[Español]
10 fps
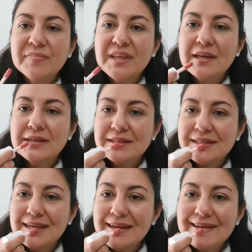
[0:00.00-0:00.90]
y
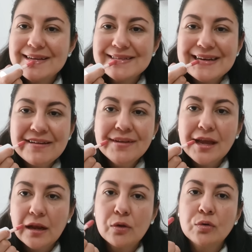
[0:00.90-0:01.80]
este es
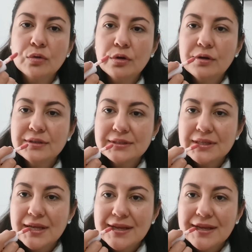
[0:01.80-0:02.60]
labial con gloss.